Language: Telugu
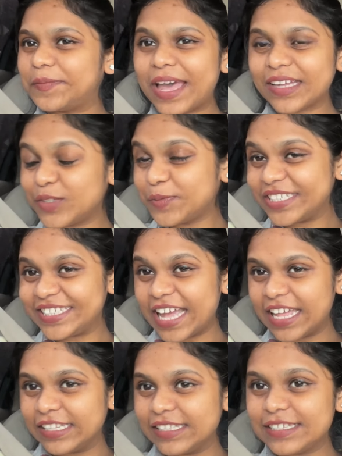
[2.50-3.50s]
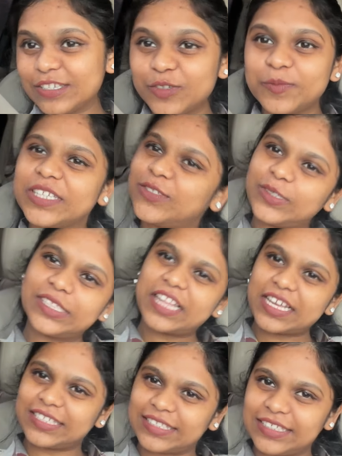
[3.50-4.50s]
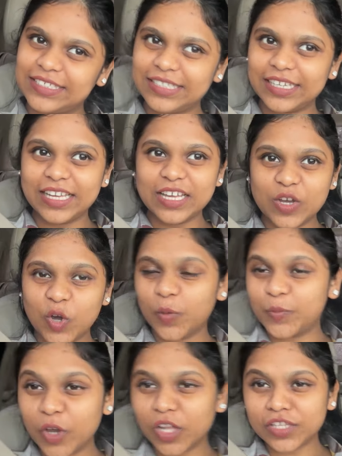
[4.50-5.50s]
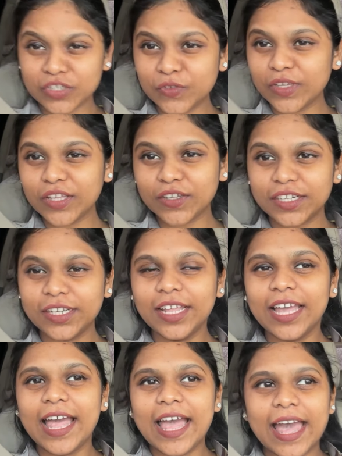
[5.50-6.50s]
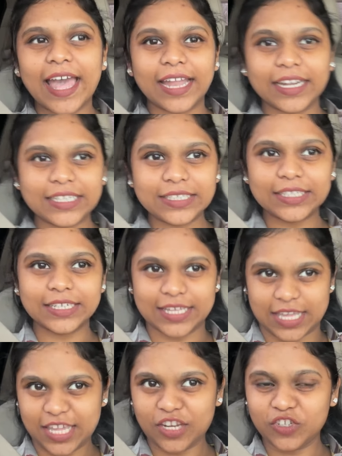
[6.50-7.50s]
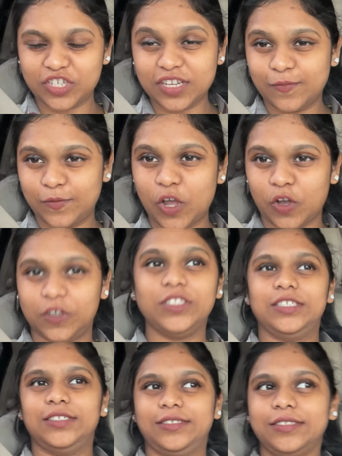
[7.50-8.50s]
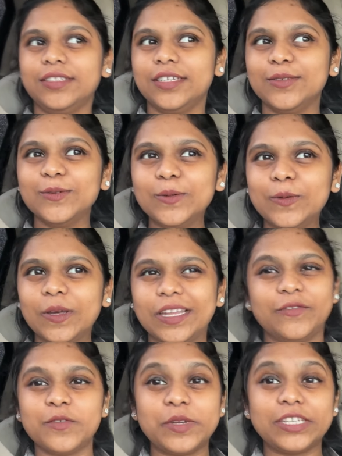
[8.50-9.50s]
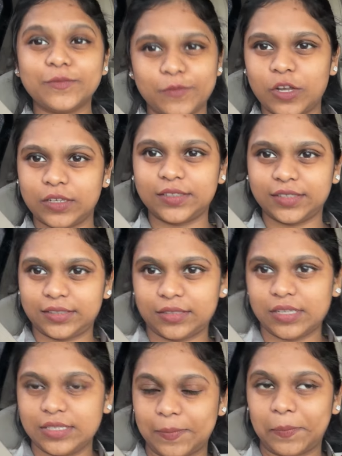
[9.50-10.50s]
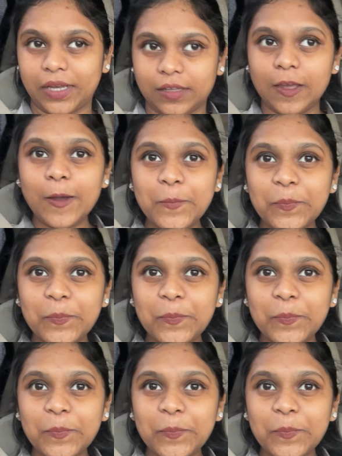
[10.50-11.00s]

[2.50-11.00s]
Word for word: బ్యాక్ టు మై ఛానల్ సుష్మా సూడదాస్ని హోప్ యూ ఆల్ ఆర్ డూయింగ్ గుడ్ అండ్ ఈరోజు నా బ్లాగ్ వచ్చేసి నేను ఇన్ఫర్మేటివ్ బ్లాగ్ చేస్తాను అని చెప్పాను కదా